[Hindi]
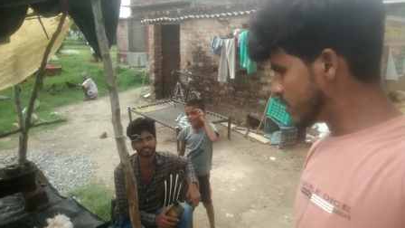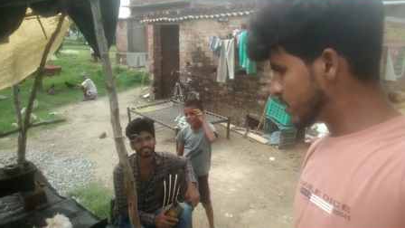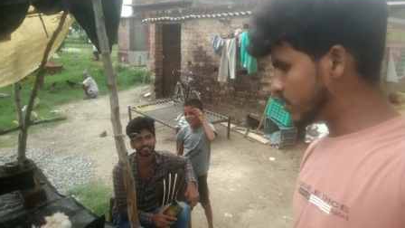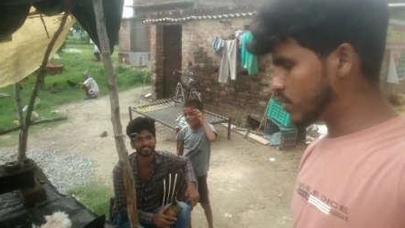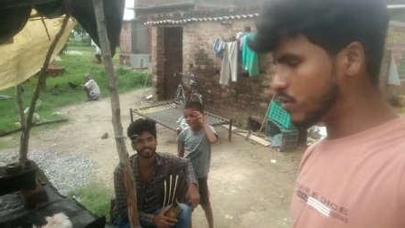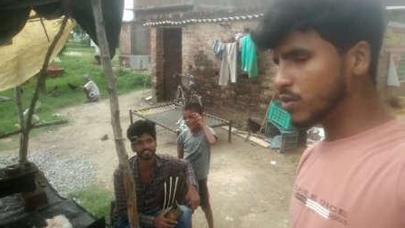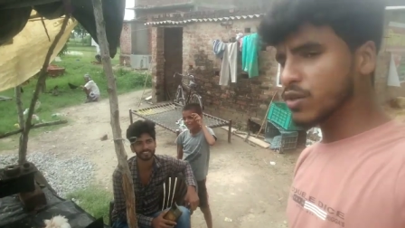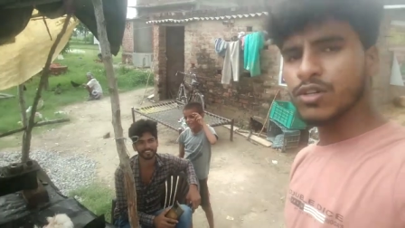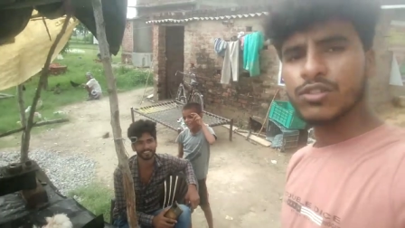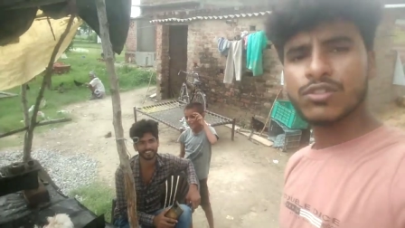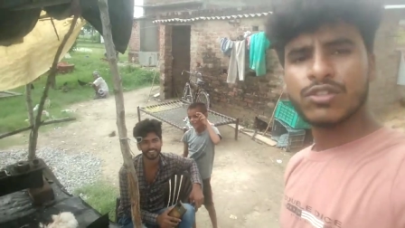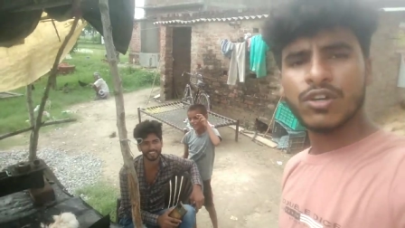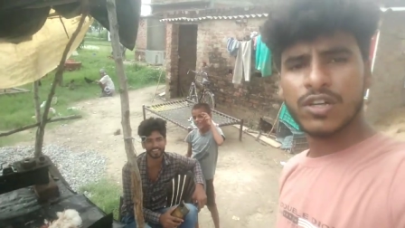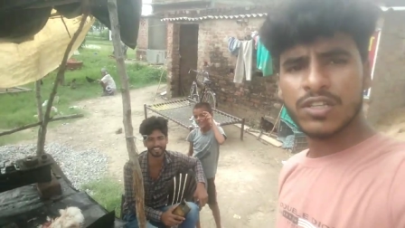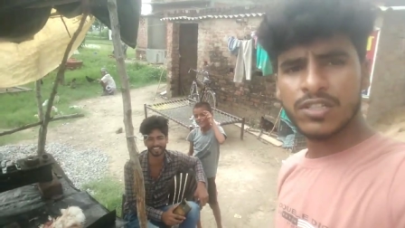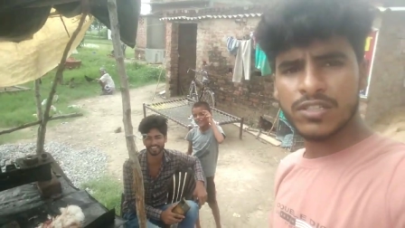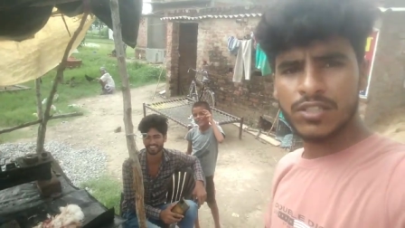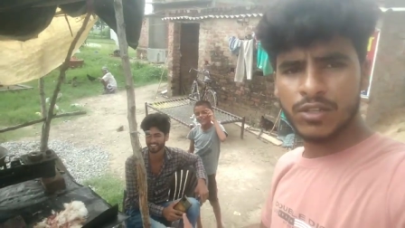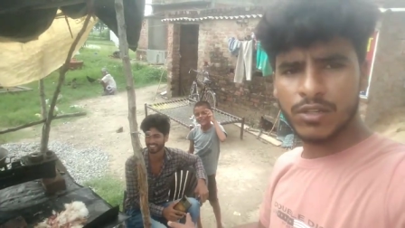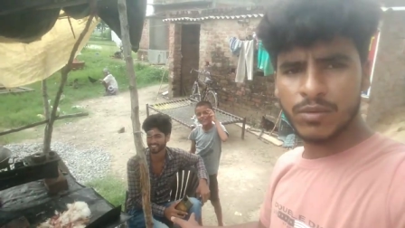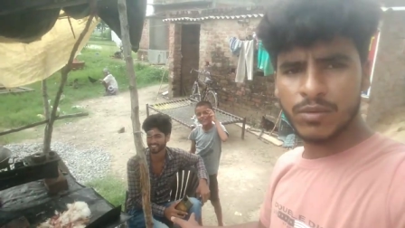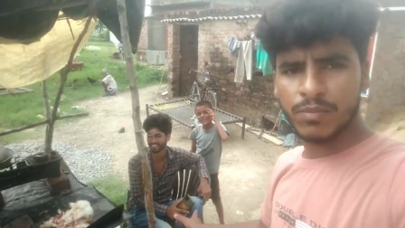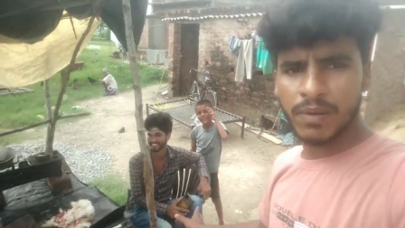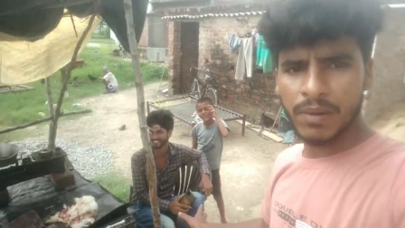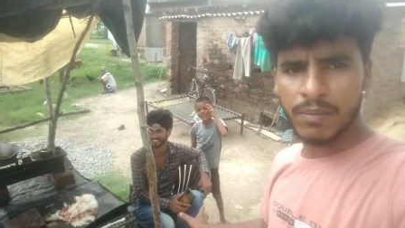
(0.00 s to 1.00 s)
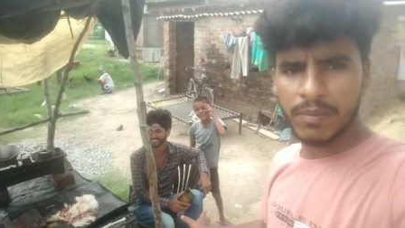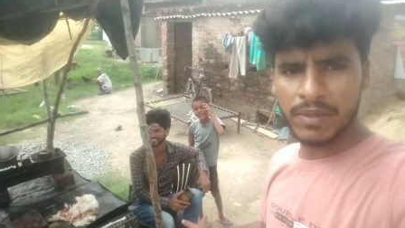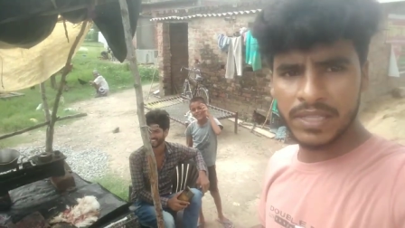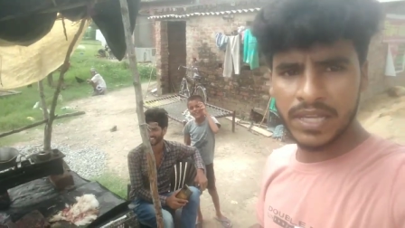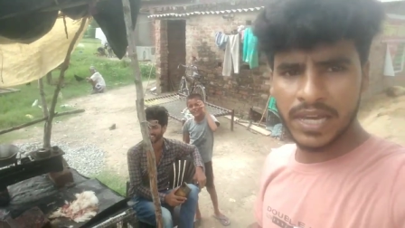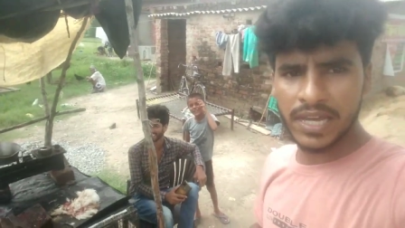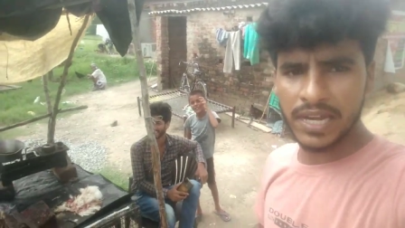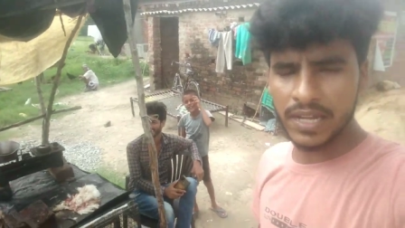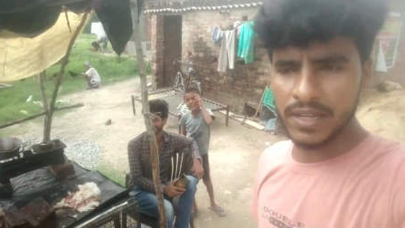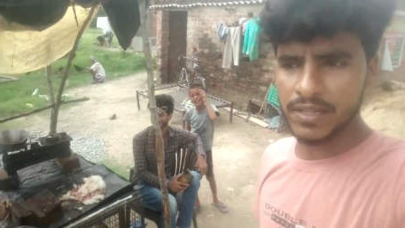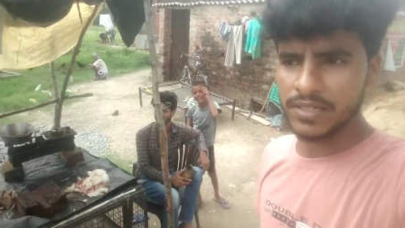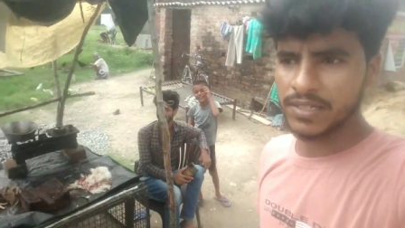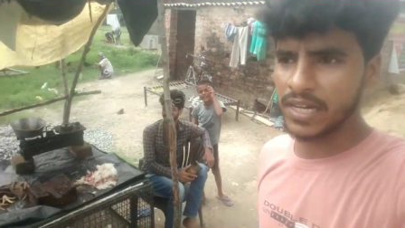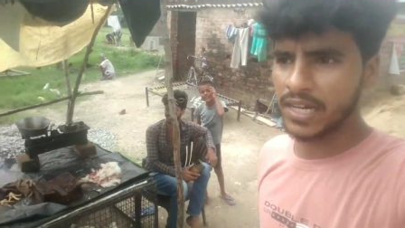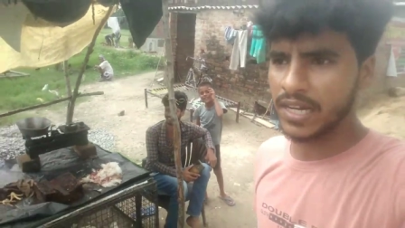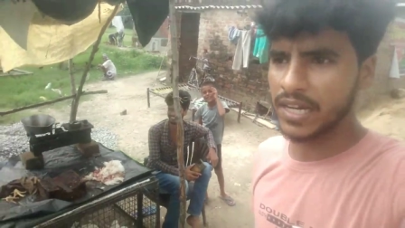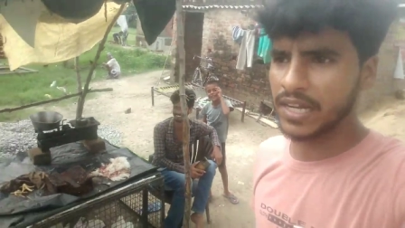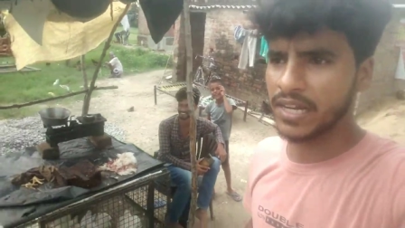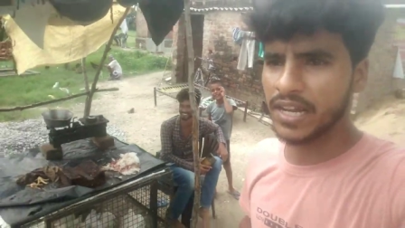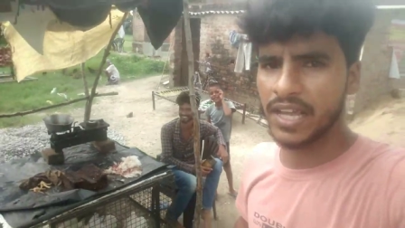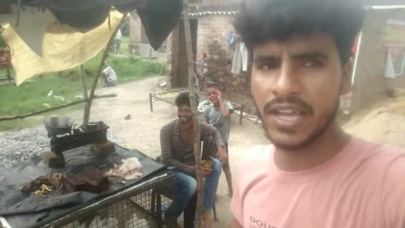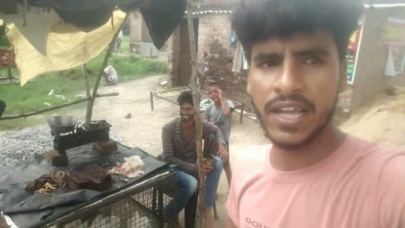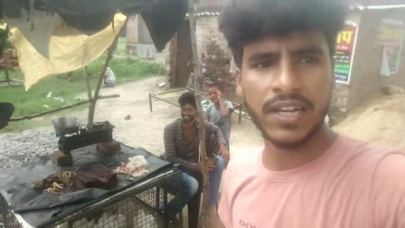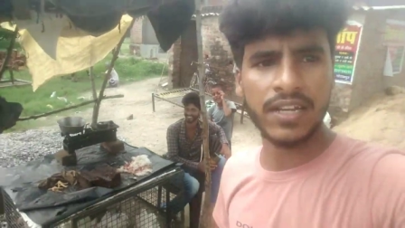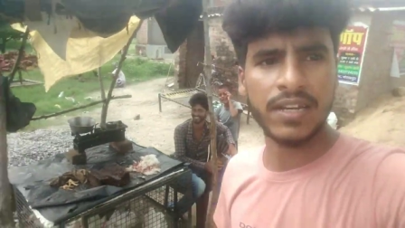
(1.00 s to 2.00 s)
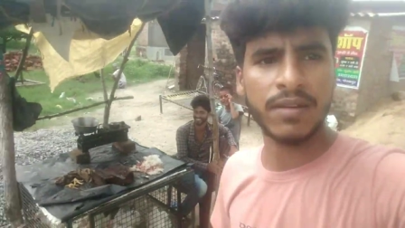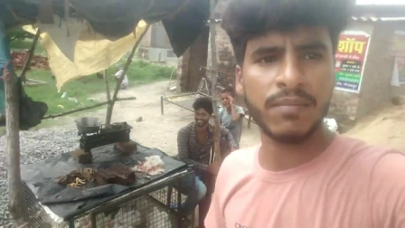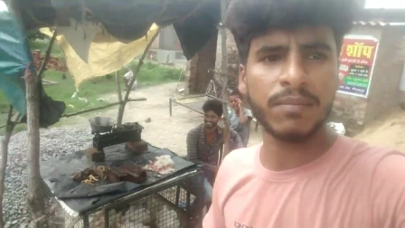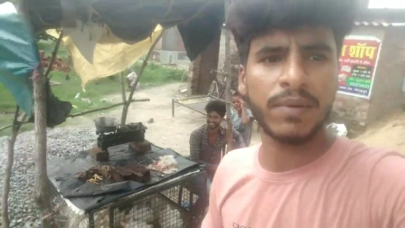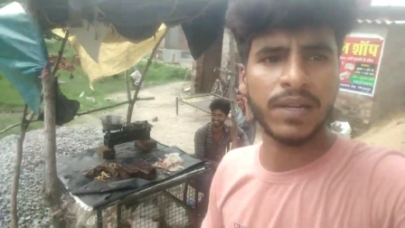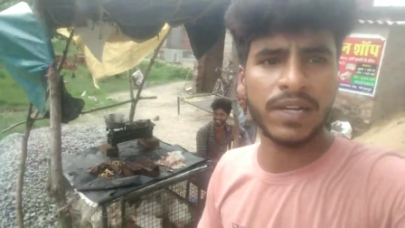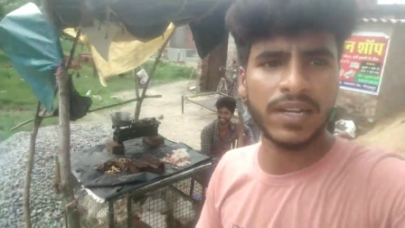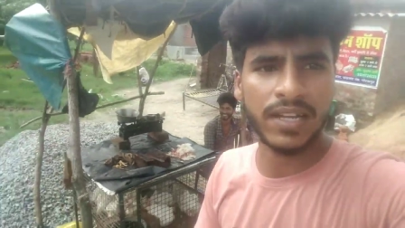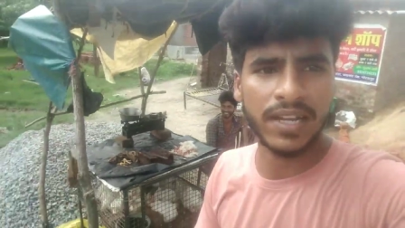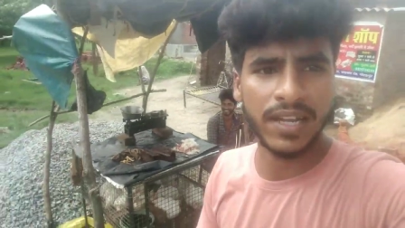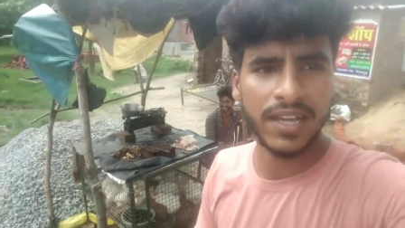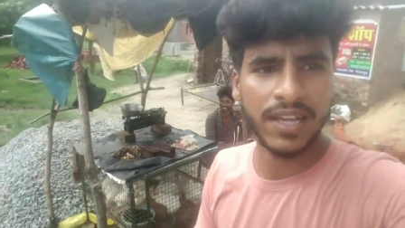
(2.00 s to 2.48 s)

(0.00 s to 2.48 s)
दो सौ अस्सी रूपए बता रहे हैं ठगना एक नंबर के हैं